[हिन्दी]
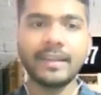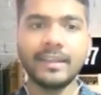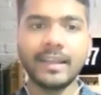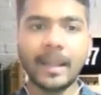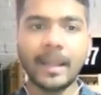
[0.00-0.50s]

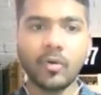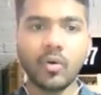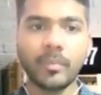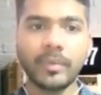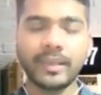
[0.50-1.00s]
इधर आप लोग
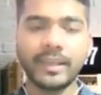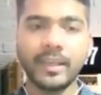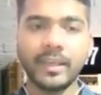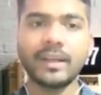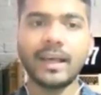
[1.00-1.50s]
को अपने
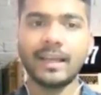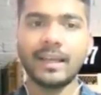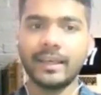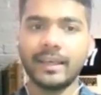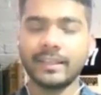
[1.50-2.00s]
कीवर्ड डालना है